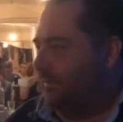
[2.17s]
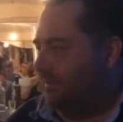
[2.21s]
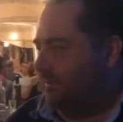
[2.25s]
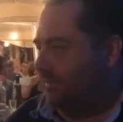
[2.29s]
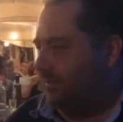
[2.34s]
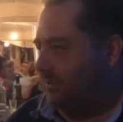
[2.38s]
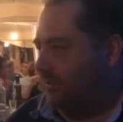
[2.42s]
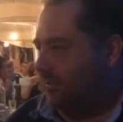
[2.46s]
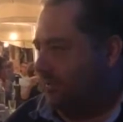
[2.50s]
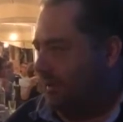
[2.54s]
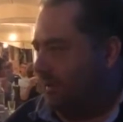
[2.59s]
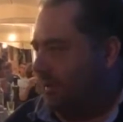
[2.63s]

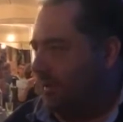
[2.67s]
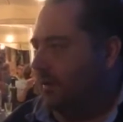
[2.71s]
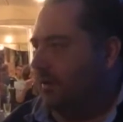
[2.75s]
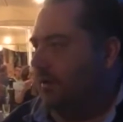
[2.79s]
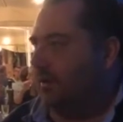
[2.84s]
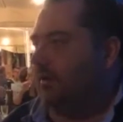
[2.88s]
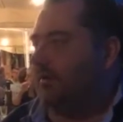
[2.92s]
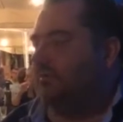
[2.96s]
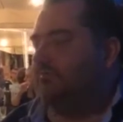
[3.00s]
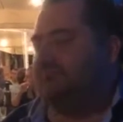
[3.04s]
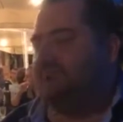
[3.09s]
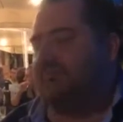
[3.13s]
persone,
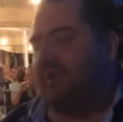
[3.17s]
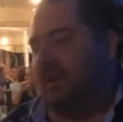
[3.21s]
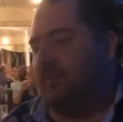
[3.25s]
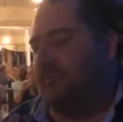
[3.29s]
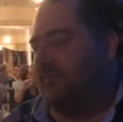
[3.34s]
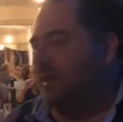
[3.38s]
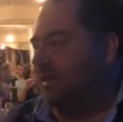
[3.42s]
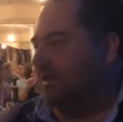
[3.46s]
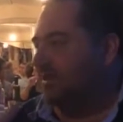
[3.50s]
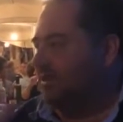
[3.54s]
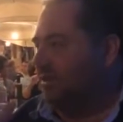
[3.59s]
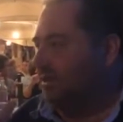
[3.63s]

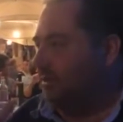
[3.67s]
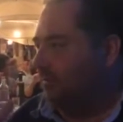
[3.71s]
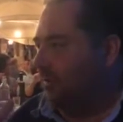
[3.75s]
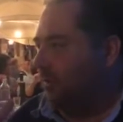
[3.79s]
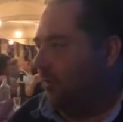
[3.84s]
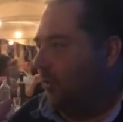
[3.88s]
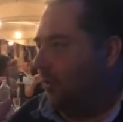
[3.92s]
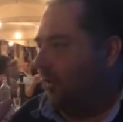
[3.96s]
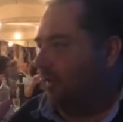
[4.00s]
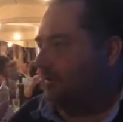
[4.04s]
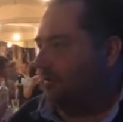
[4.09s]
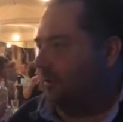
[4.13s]

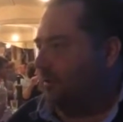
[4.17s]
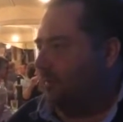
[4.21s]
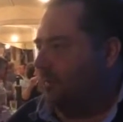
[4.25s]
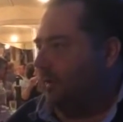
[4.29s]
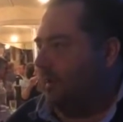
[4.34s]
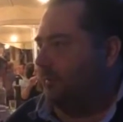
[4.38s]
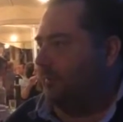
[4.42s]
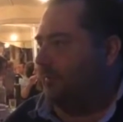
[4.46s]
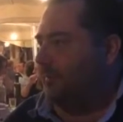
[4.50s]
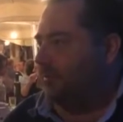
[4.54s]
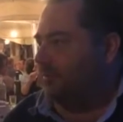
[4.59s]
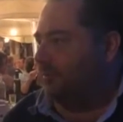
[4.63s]
3.500-4.000
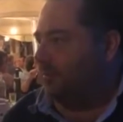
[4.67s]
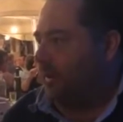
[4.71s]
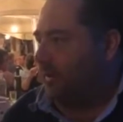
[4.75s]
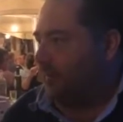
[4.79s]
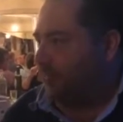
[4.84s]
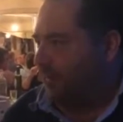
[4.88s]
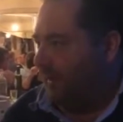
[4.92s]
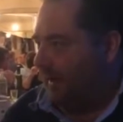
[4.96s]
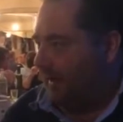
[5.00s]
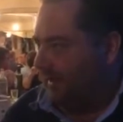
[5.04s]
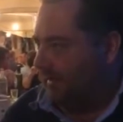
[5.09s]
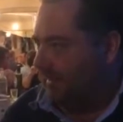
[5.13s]
persone al
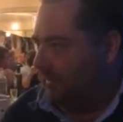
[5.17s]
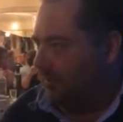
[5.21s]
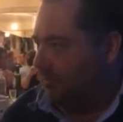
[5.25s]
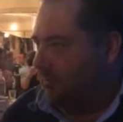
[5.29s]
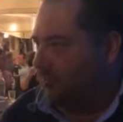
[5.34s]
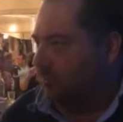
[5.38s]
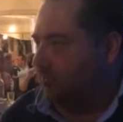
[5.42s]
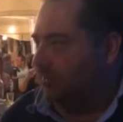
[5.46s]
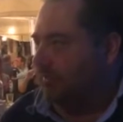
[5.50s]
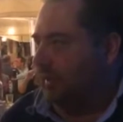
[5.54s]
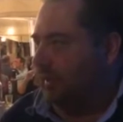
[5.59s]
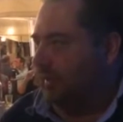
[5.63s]
palazzo
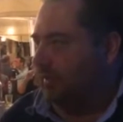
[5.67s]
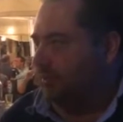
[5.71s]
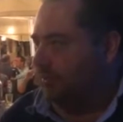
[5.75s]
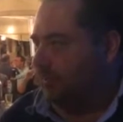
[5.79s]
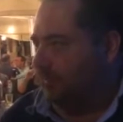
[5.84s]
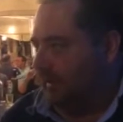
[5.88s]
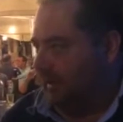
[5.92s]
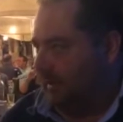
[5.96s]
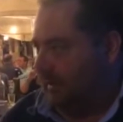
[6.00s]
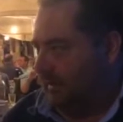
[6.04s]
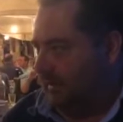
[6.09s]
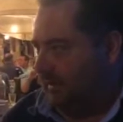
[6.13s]
tutte le
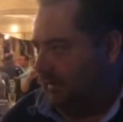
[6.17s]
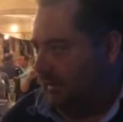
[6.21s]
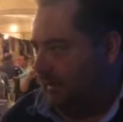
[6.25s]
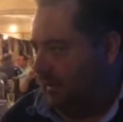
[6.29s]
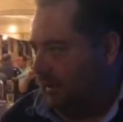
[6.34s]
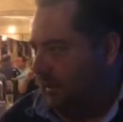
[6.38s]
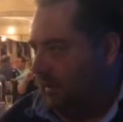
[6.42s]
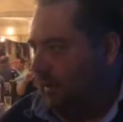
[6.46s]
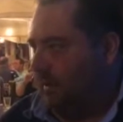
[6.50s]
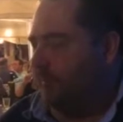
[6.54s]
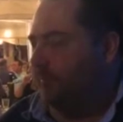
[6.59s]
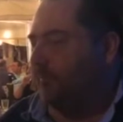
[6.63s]
domeniche.
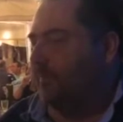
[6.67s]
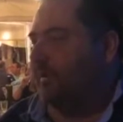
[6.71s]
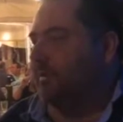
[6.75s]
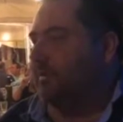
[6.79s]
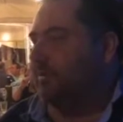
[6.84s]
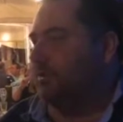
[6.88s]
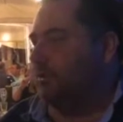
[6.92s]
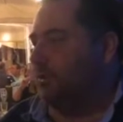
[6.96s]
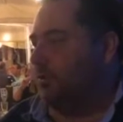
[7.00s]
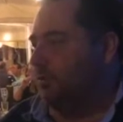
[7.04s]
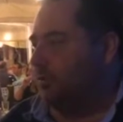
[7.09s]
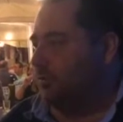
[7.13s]

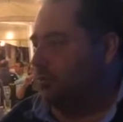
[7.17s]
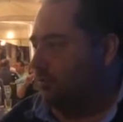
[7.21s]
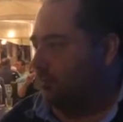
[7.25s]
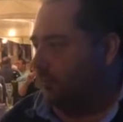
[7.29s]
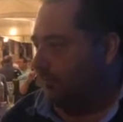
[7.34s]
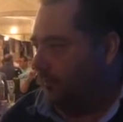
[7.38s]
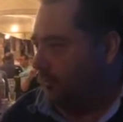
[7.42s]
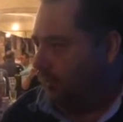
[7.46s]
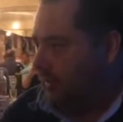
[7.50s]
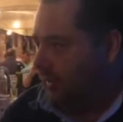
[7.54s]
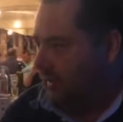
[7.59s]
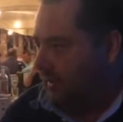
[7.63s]
Passione su
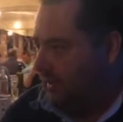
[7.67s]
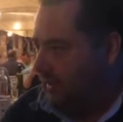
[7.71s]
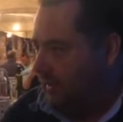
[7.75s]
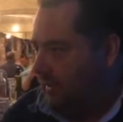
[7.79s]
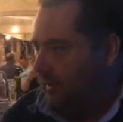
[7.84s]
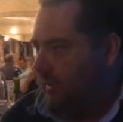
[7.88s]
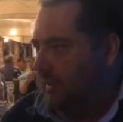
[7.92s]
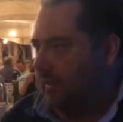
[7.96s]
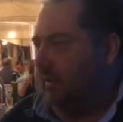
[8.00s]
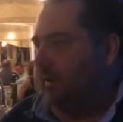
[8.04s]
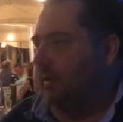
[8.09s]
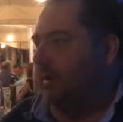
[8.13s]
Forlì,
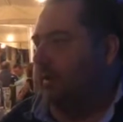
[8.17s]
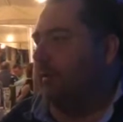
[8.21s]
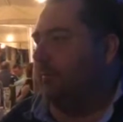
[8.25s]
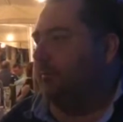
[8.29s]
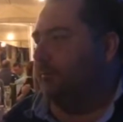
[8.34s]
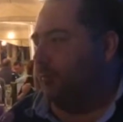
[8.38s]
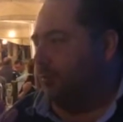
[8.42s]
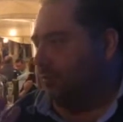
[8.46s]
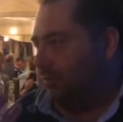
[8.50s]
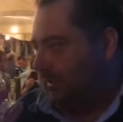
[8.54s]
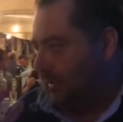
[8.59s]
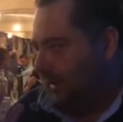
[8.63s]

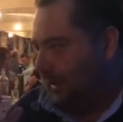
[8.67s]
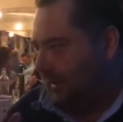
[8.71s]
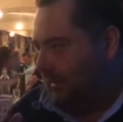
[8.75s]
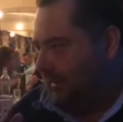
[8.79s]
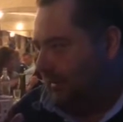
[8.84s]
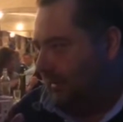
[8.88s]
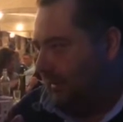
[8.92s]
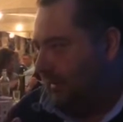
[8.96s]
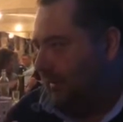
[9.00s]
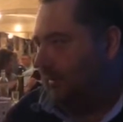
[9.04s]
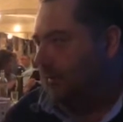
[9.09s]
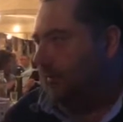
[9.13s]

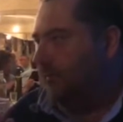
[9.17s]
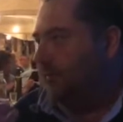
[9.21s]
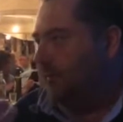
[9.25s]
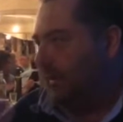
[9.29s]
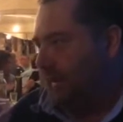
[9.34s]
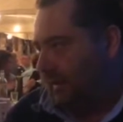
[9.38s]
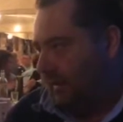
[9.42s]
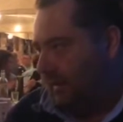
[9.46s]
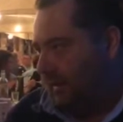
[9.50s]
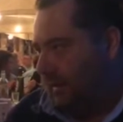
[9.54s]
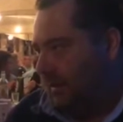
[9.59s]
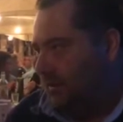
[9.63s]
importante,
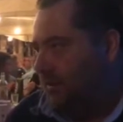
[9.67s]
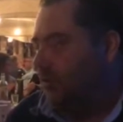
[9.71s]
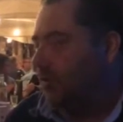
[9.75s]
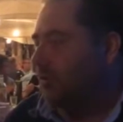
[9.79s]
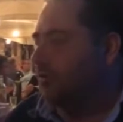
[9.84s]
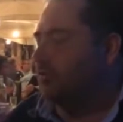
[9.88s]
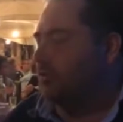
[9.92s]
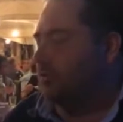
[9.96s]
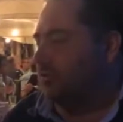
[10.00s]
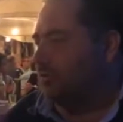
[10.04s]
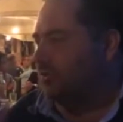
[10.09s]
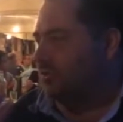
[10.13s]
bene. Io
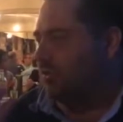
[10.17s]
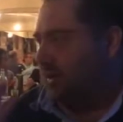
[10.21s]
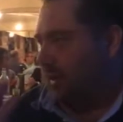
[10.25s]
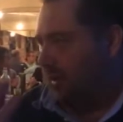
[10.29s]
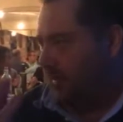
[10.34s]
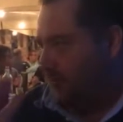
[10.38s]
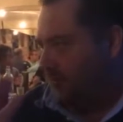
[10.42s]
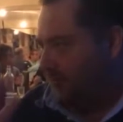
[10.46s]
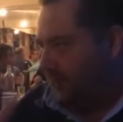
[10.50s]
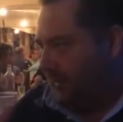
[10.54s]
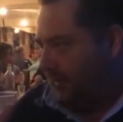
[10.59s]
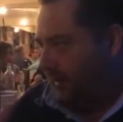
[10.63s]
ragiono
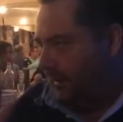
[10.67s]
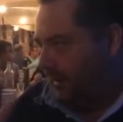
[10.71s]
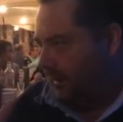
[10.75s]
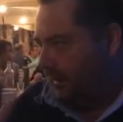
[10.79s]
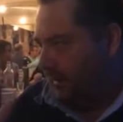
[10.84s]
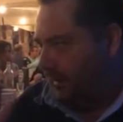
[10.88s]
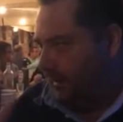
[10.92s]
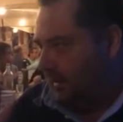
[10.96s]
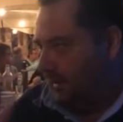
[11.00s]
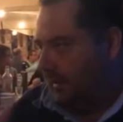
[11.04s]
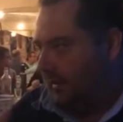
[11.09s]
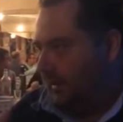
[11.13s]
sempre
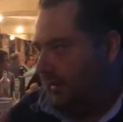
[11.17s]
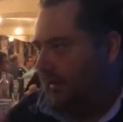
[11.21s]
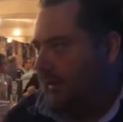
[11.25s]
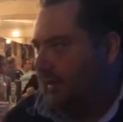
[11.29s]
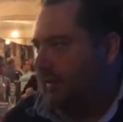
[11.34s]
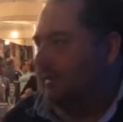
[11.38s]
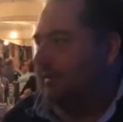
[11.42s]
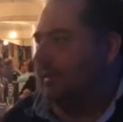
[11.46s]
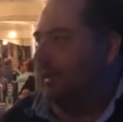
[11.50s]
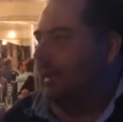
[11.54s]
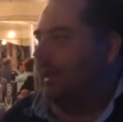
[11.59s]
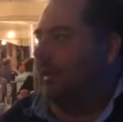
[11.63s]
che
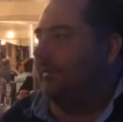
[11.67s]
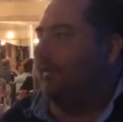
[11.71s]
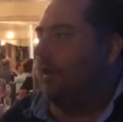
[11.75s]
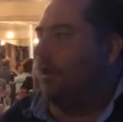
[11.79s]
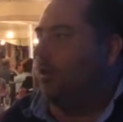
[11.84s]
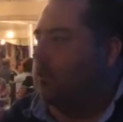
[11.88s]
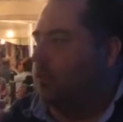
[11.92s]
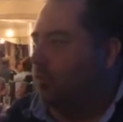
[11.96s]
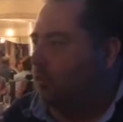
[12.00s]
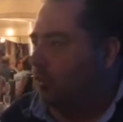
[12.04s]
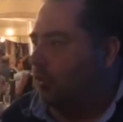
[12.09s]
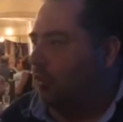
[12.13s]
si arriva a
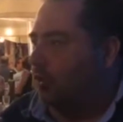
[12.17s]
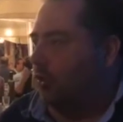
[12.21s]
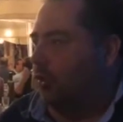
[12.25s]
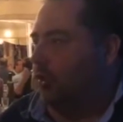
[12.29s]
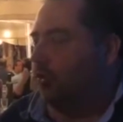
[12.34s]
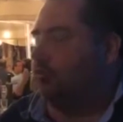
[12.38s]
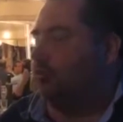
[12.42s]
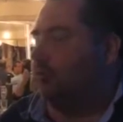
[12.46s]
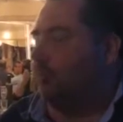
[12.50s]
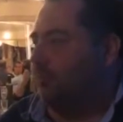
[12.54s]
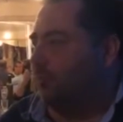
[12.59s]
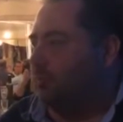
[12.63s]
uno con
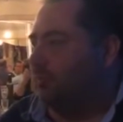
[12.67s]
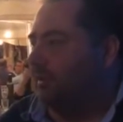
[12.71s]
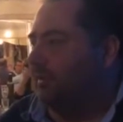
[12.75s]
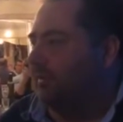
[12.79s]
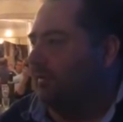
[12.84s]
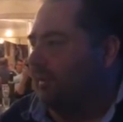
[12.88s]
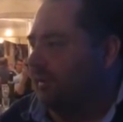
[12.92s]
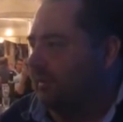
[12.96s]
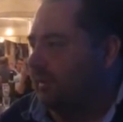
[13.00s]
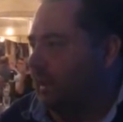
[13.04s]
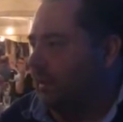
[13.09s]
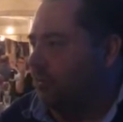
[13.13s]
8 punti di
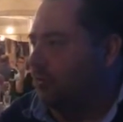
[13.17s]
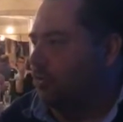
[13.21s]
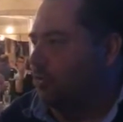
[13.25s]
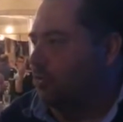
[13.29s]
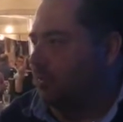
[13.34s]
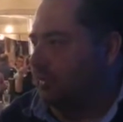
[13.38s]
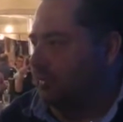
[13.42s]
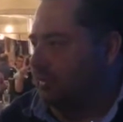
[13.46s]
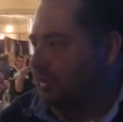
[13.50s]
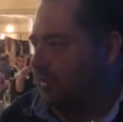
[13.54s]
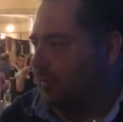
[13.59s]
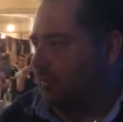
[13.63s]
vantaggio sulla
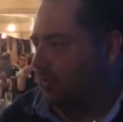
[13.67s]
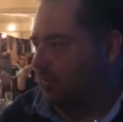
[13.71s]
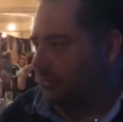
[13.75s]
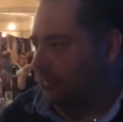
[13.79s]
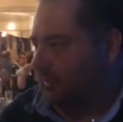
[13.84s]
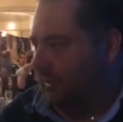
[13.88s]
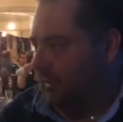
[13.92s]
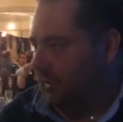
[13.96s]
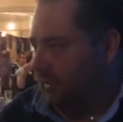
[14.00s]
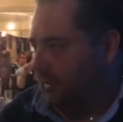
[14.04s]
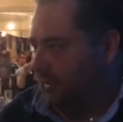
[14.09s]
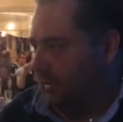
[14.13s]
seconda.
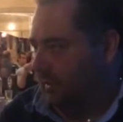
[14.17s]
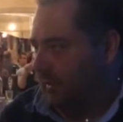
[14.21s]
